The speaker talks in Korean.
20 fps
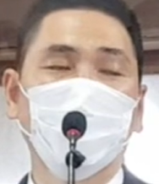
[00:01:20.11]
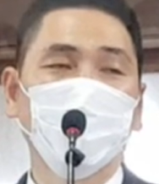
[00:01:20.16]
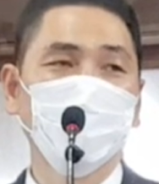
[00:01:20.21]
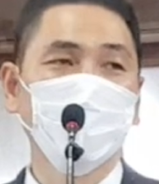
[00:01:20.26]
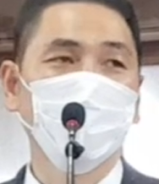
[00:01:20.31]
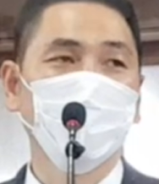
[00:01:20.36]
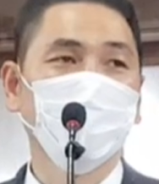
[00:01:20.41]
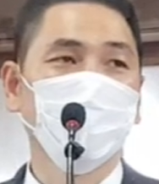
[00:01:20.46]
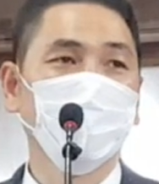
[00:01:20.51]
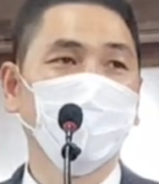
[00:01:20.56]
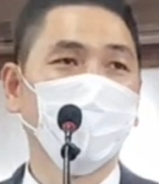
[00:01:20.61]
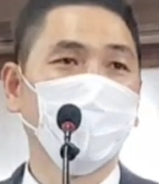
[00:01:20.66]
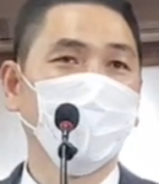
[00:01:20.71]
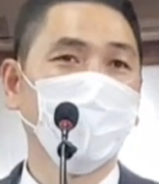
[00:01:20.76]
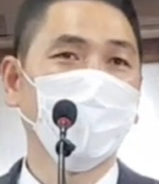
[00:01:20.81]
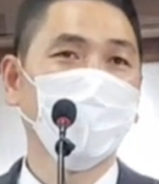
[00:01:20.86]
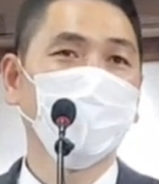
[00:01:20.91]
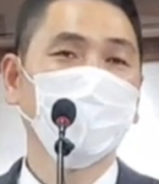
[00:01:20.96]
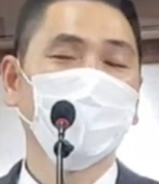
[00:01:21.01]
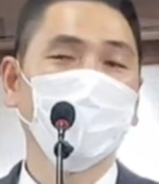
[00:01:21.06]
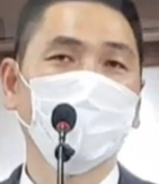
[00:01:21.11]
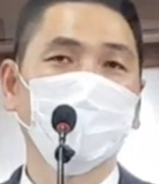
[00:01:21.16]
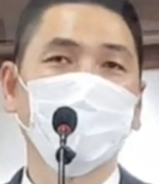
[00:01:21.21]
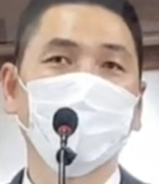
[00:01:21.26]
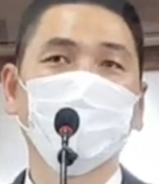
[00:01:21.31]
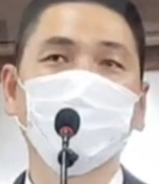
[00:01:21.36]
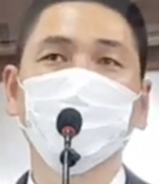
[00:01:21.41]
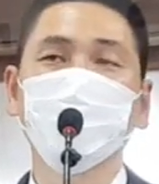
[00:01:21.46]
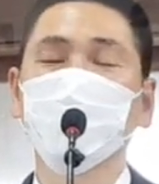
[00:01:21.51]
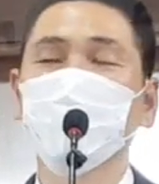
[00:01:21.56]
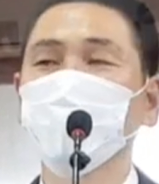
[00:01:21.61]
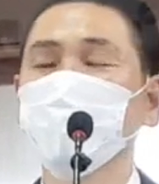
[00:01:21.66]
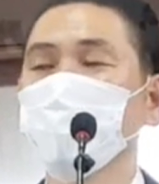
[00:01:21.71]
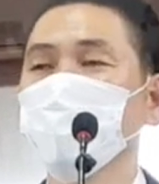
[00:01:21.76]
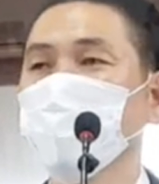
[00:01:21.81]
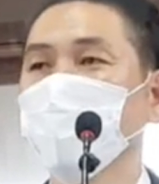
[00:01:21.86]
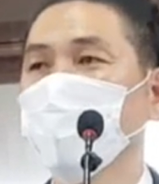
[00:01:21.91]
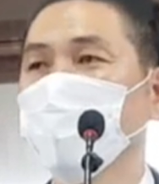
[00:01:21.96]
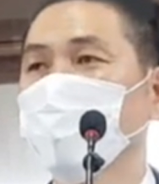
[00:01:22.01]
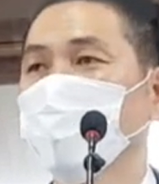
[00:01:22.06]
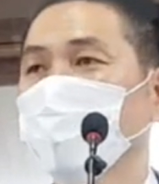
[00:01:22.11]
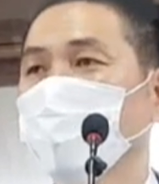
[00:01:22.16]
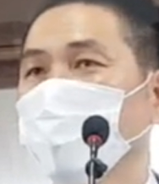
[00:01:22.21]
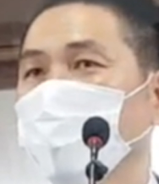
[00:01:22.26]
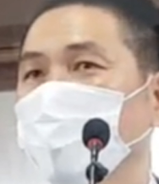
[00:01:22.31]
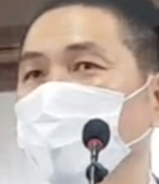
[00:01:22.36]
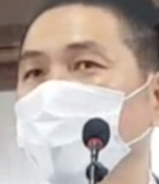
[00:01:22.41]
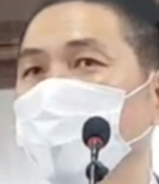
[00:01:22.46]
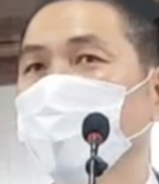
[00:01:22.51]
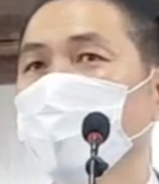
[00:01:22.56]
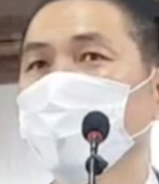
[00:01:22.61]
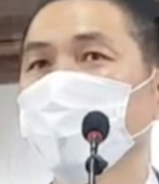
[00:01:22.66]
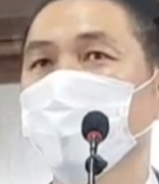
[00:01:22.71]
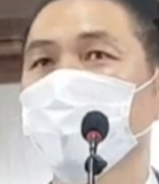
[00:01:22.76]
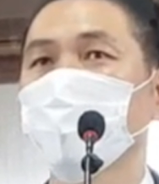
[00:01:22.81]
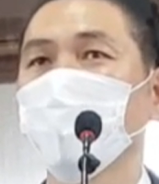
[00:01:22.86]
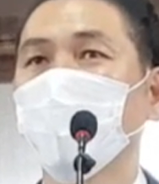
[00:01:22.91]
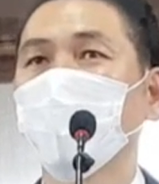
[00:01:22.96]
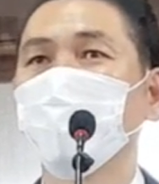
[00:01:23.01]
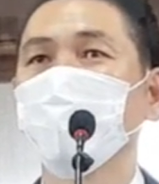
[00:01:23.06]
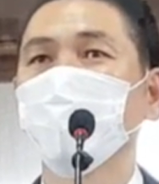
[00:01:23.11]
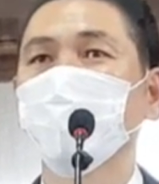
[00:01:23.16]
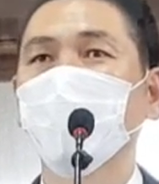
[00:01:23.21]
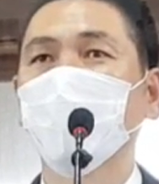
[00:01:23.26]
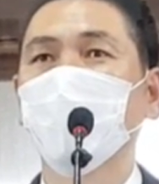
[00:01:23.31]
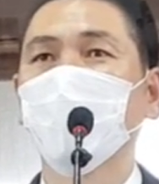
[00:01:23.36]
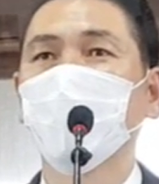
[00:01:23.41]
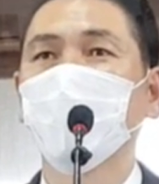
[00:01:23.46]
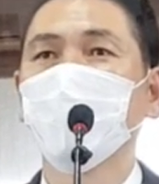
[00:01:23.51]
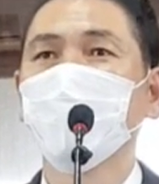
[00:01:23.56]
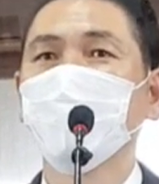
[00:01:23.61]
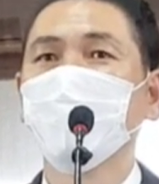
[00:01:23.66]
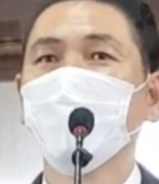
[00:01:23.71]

오셨고 다시 한번 예수님의 이름으로 여러분들을 축복합니다.